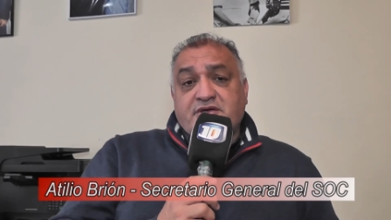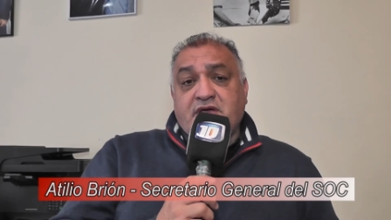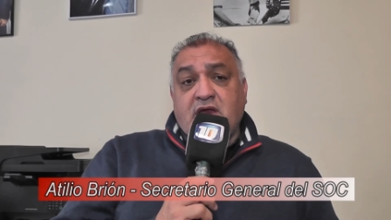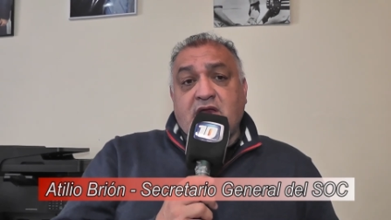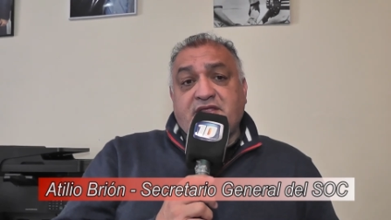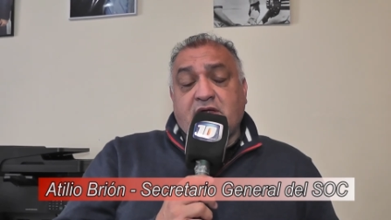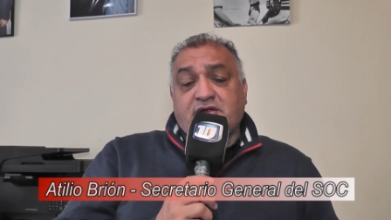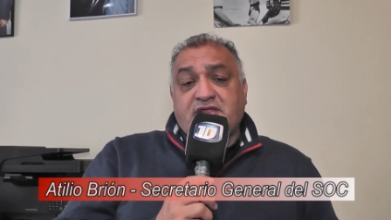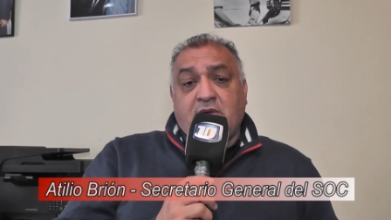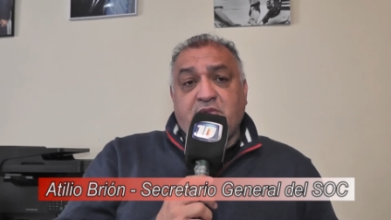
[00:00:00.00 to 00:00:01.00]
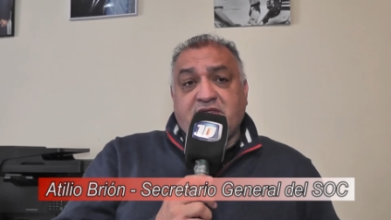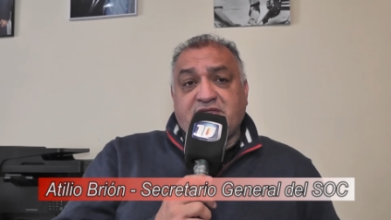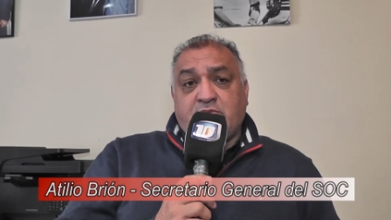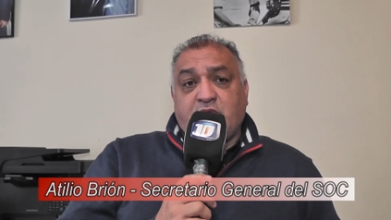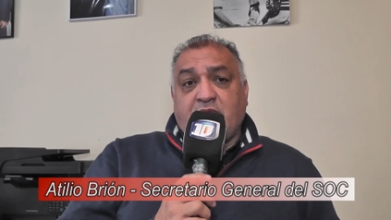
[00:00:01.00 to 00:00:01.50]
Y en el interior también
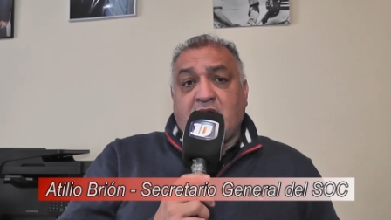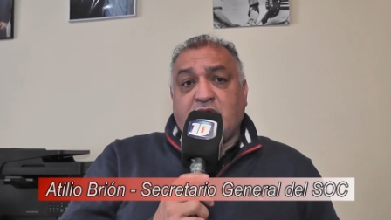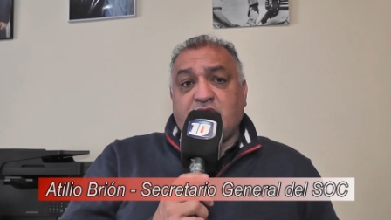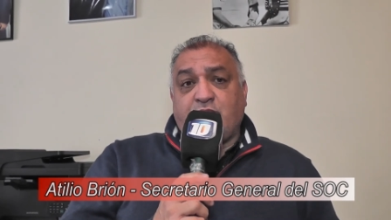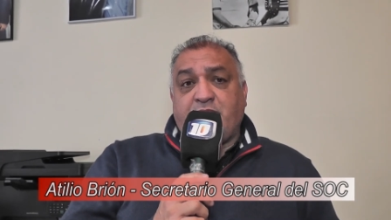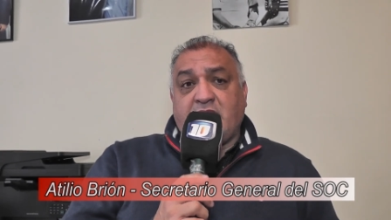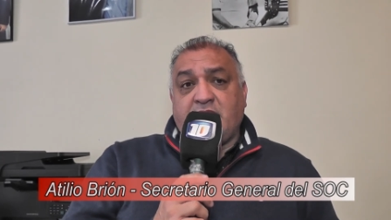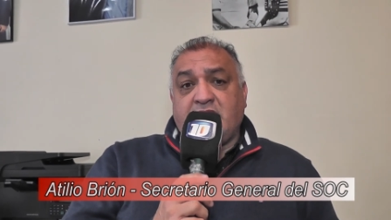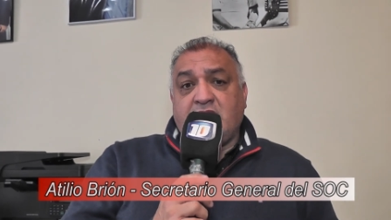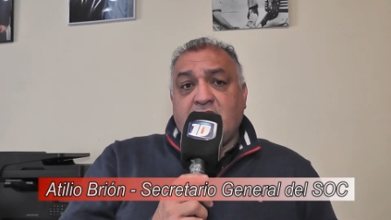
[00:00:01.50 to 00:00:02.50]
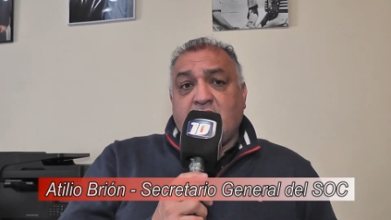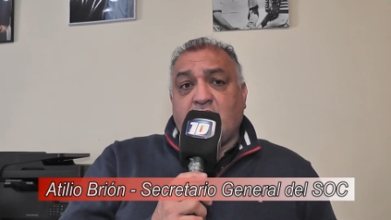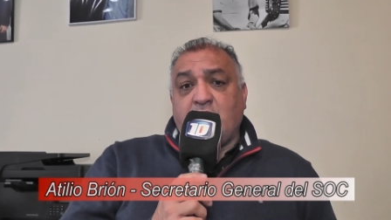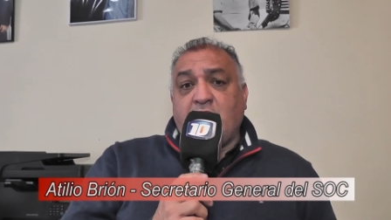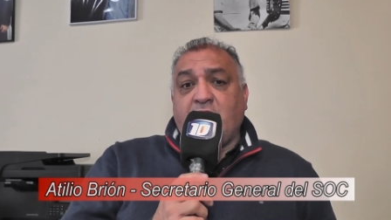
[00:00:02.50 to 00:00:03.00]
estamos evaluando para ver
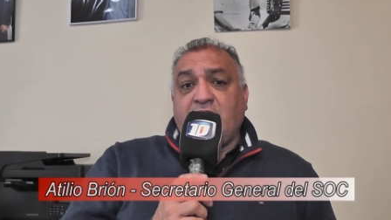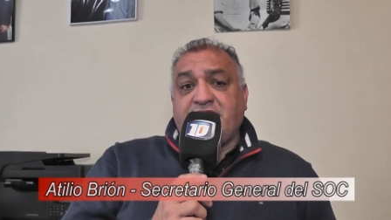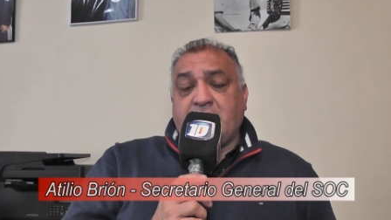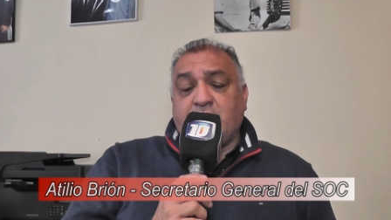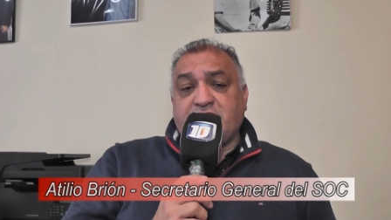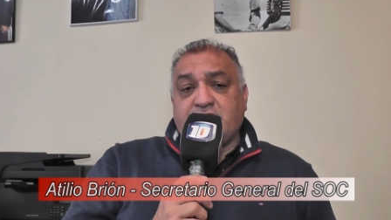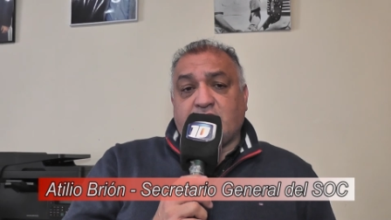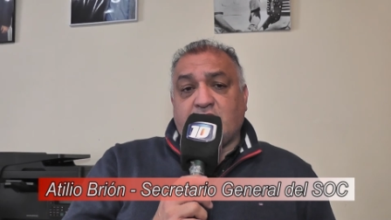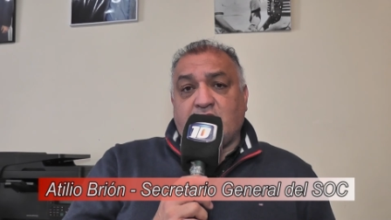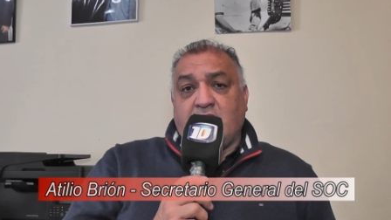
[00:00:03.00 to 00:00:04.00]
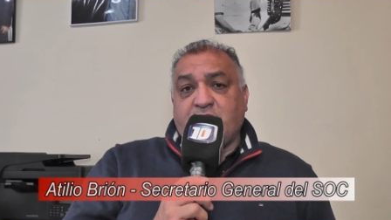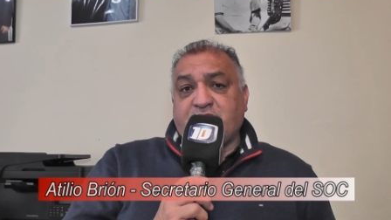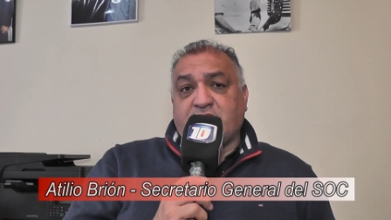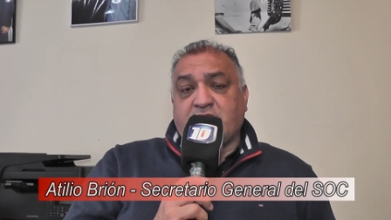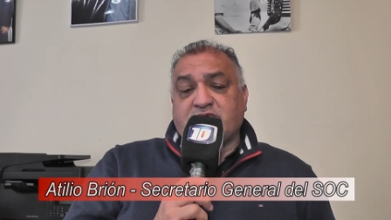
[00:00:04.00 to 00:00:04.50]
cómo estamos yendo con los
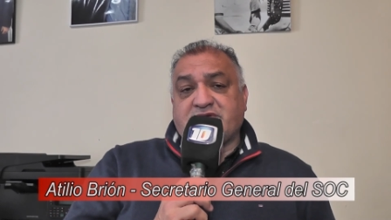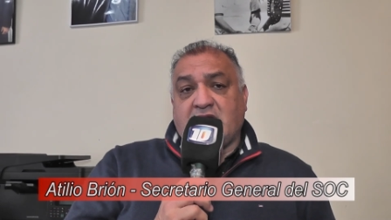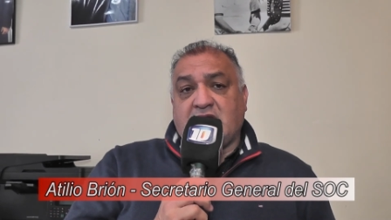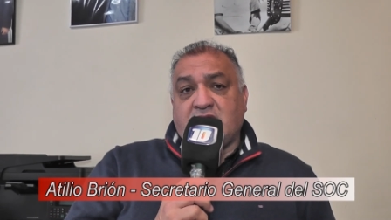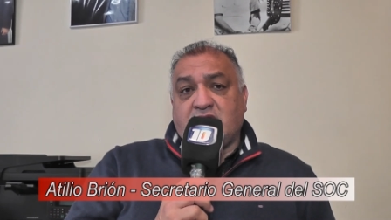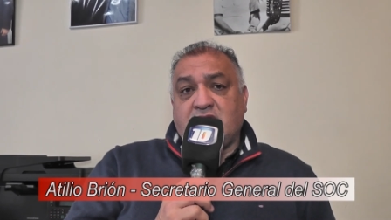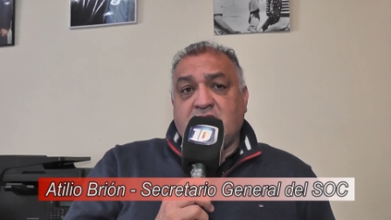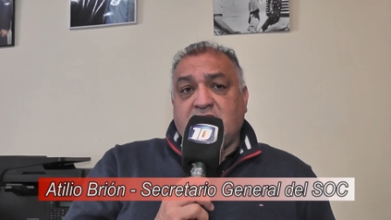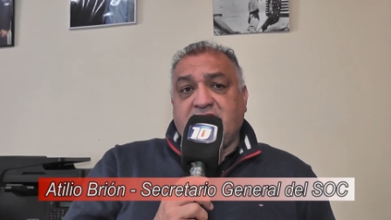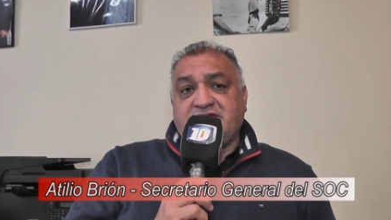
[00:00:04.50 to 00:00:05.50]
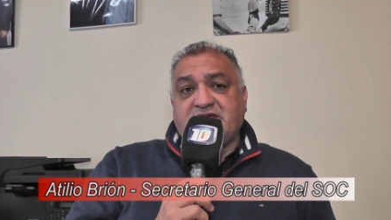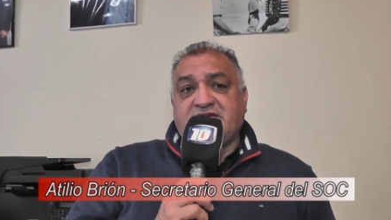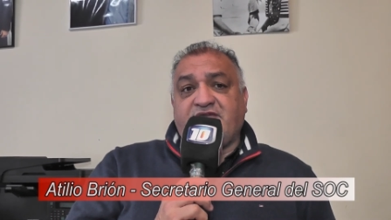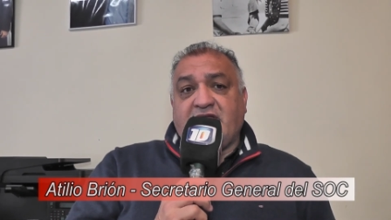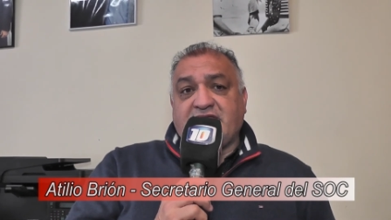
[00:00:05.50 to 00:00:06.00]
aumentos que hemos sacado y si
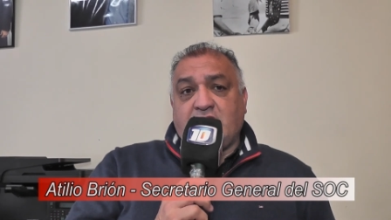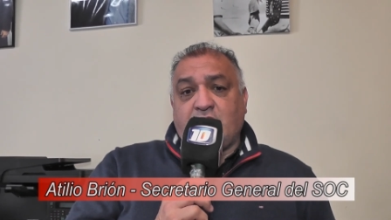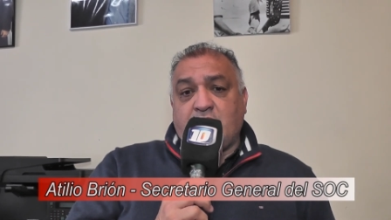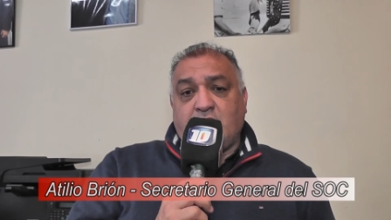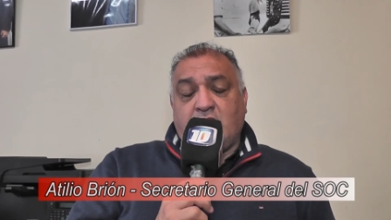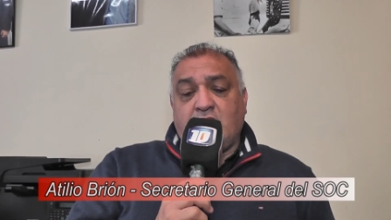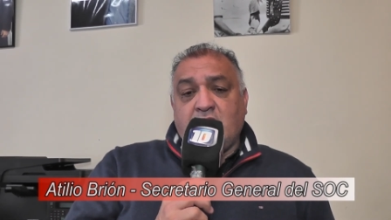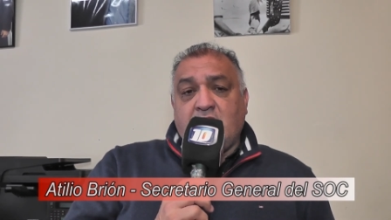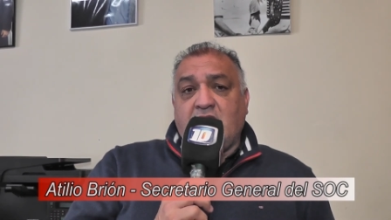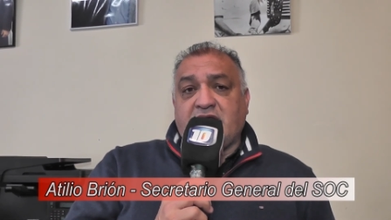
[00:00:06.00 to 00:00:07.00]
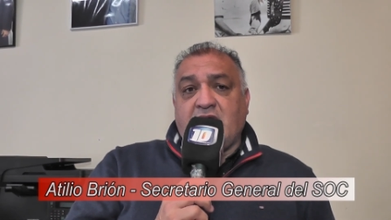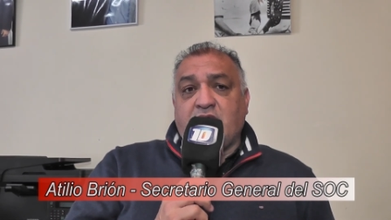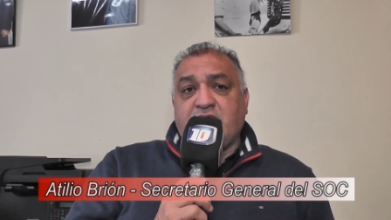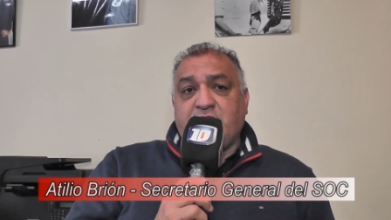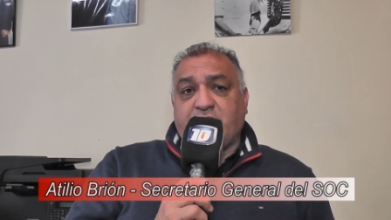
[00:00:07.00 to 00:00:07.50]
hace falta lo vamos a
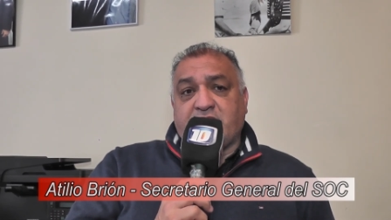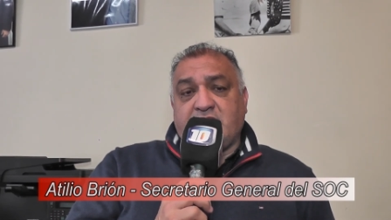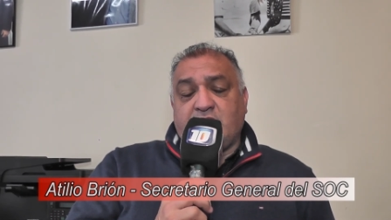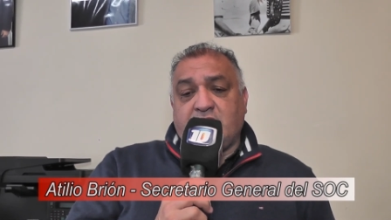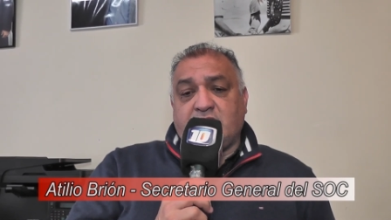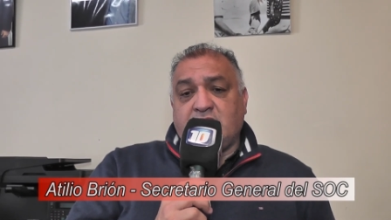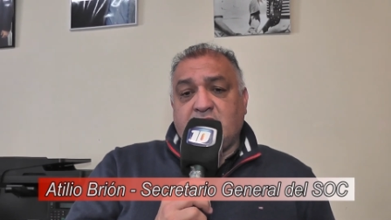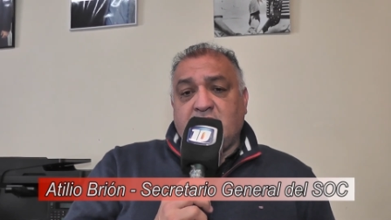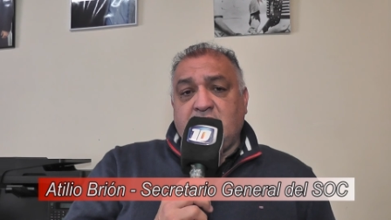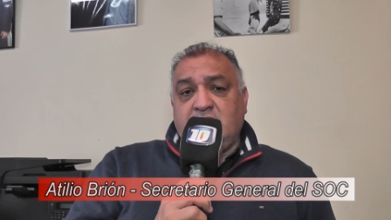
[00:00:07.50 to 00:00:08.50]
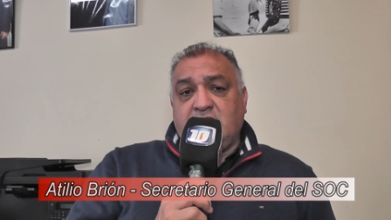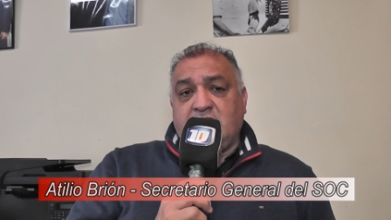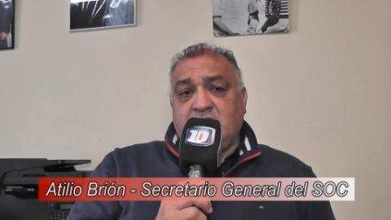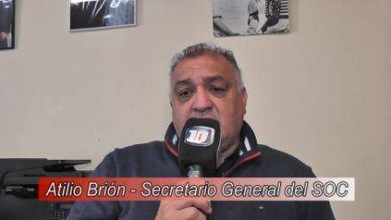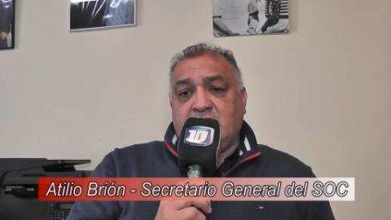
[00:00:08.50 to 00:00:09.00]
reunir porque, bueno, eh,
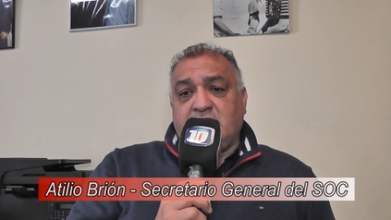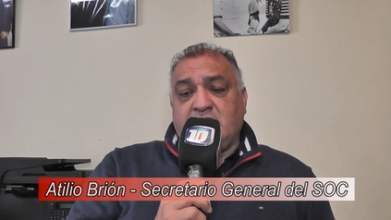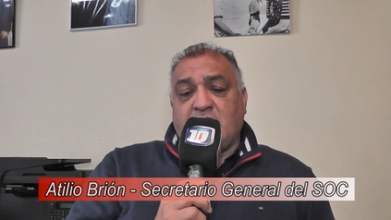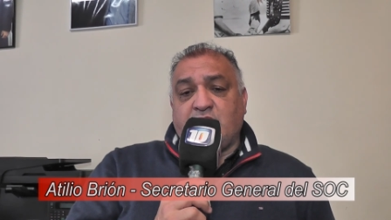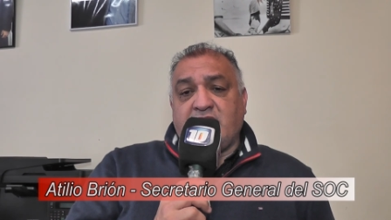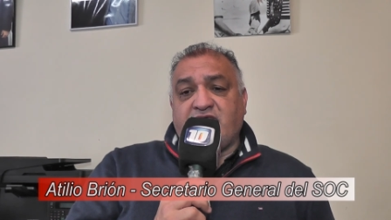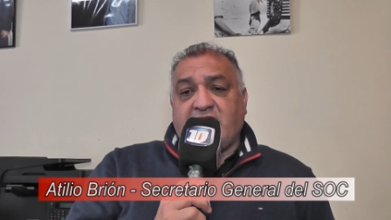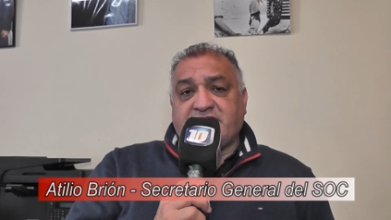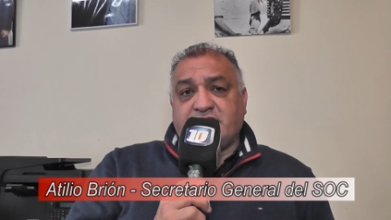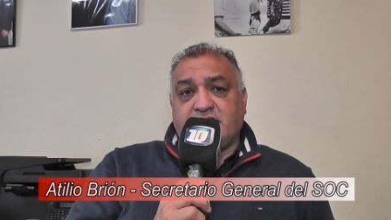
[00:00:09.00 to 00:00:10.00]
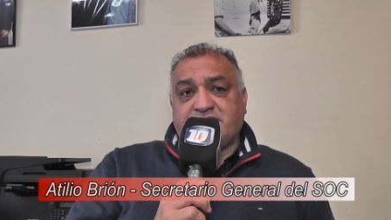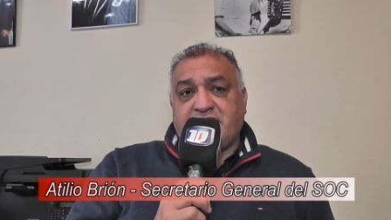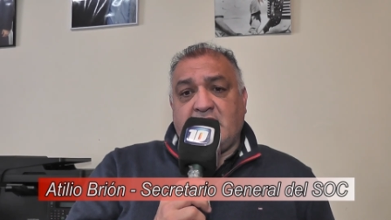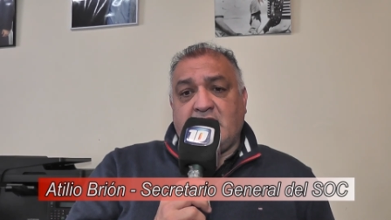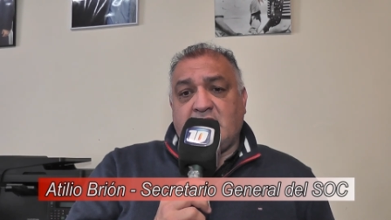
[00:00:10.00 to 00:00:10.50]
digamos, la inflación lo
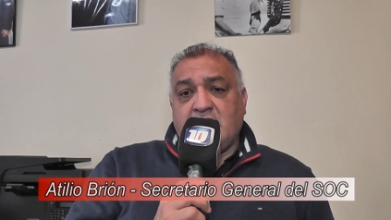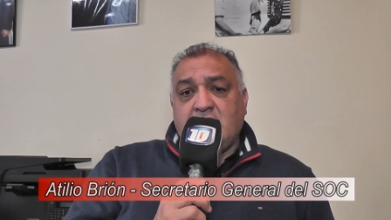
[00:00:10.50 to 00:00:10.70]
está,